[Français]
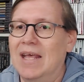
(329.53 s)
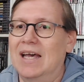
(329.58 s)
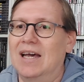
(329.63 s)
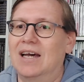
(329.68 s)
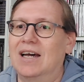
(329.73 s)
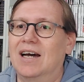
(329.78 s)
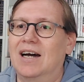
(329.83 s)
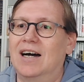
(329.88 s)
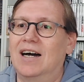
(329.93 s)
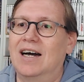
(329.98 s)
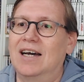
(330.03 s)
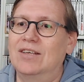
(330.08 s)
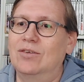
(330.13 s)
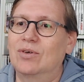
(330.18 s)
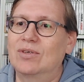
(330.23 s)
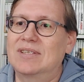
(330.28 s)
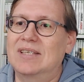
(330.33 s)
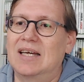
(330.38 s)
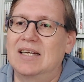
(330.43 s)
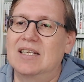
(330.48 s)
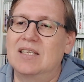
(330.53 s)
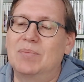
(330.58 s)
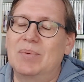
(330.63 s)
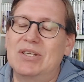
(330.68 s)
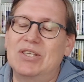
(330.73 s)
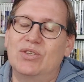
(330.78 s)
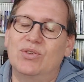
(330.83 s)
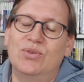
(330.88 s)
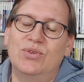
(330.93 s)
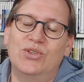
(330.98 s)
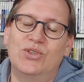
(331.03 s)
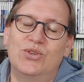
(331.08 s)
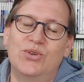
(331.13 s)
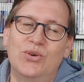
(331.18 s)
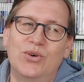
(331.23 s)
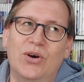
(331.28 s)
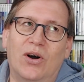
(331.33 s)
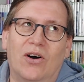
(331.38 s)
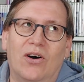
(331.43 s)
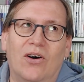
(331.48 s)
Euh, et donc c'est un espèce de
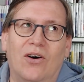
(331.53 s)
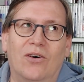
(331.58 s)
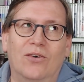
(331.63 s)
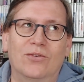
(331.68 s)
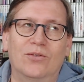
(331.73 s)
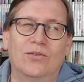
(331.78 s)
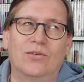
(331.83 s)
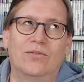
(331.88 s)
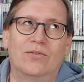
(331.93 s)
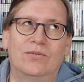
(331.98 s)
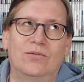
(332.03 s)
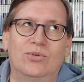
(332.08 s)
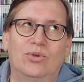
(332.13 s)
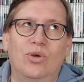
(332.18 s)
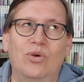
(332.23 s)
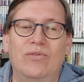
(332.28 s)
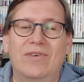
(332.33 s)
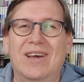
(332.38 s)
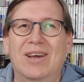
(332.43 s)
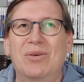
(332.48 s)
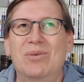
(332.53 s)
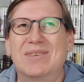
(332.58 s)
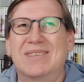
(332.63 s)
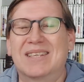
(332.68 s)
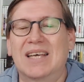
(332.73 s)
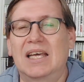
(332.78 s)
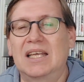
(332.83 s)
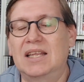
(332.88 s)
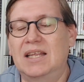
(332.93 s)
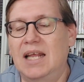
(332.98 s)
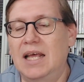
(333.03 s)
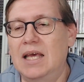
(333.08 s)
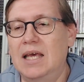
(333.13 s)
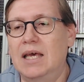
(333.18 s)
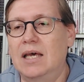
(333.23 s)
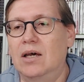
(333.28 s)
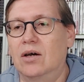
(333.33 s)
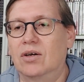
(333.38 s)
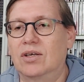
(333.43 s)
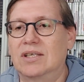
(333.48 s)
jeu en
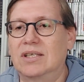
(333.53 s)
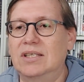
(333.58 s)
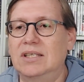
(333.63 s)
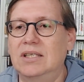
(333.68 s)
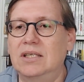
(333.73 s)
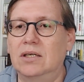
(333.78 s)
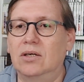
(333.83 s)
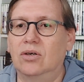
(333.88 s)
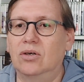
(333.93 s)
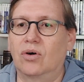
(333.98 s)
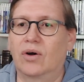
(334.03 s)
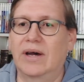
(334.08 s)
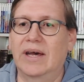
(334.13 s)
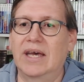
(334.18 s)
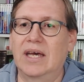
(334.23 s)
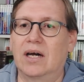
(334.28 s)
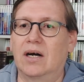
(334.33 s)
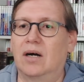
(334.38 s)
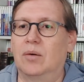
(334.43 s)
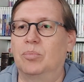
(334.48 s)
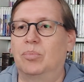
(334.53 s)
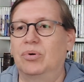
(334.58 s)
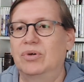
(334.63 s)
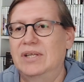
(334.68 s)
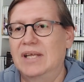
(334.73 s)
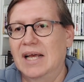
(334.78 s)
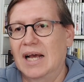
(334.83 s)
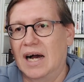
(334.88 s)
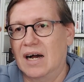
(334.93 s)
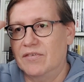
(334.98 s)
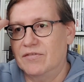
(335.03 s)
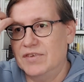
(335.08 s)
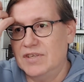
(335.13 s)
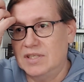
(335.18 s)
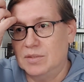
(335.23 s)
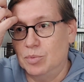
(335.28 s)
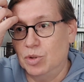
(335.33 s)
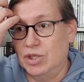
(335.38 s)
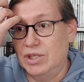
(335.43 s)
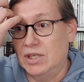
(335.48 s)
2,5D euh, qui aurait un peu des
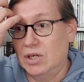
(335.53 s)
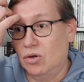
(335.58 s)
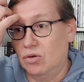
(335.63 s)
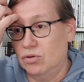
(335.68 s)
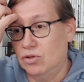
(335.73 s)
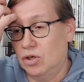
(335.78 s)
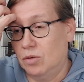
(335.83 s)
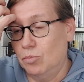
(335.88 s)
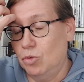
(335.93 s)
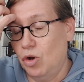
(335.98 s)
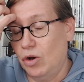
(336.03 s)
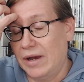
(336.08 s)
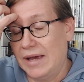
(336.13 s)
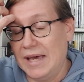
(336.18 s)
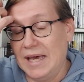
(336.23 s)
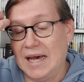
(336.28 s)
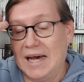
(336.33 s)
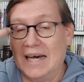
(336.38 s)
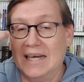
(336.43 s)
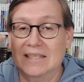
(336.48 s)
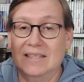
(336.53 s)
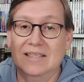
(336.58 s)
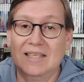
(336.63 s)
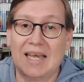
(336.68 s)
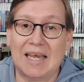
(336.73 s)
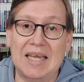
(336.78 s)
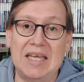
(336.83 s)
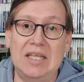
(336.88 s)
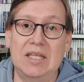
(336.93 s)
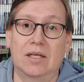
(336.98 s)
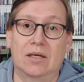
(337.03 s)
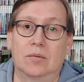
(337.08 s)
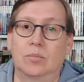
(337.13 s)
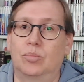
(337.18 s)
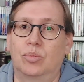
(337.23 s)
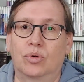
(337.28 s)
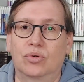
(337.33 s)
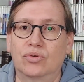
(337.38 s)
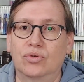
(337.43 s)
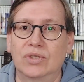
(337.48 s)
graphismes qui ressembleraient à Trine.
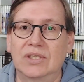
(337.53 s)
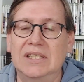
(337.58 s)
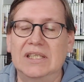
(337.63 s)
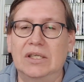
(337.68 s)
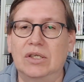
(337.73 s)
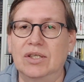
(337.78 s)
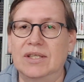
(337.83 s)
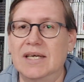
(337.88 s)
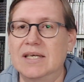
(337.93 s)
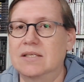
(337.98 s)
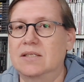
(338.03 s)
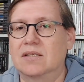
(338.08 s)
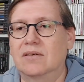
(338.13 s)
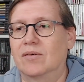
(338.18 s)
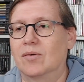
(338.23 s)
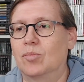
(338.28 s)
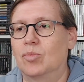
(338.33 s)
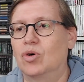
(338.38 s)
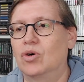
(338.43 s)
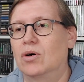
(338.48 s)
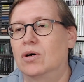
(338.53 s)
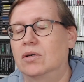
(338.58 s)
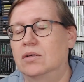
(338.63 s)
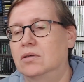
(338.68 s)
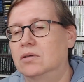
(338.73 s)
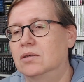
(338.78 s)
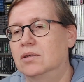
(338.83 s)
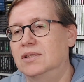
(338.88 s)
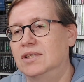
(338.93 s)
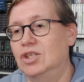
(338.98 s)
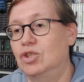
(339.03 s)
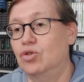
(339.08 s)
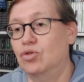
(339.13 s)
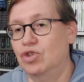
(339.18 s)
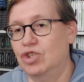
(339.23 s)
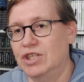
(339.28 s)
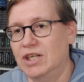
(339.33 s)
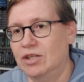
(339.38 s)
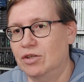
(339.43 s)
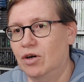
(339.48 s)
Pour ceux qui connaissent, c'est vraiment euh, des jeux
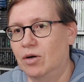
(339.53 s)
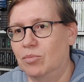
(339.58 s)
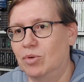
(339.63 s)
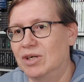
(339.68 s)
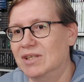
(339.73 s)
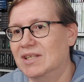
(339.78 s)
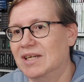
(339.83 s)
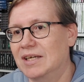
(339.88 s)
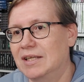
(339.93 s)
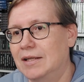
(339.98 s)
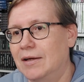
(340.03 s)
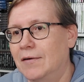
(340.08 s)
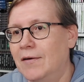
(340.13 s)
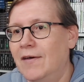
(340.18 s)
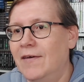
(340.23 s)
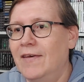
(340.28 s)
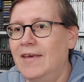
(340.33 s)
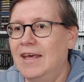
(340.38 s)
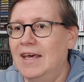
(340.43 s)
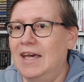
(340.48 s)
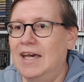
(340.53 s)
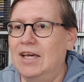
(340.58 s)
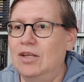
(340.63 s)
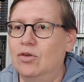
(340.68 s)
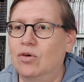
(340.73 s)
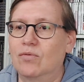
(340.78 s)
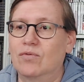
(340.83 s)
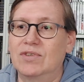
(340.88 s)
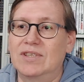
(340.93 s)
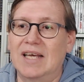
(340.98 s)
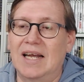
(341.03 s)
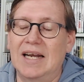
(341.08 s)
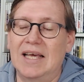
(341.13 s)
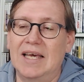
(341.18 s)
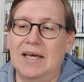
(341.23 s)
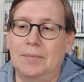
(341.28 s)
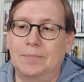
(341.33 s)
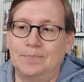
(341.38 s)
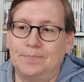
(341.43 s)
que j'adore moi, Trine. Et donc vous allez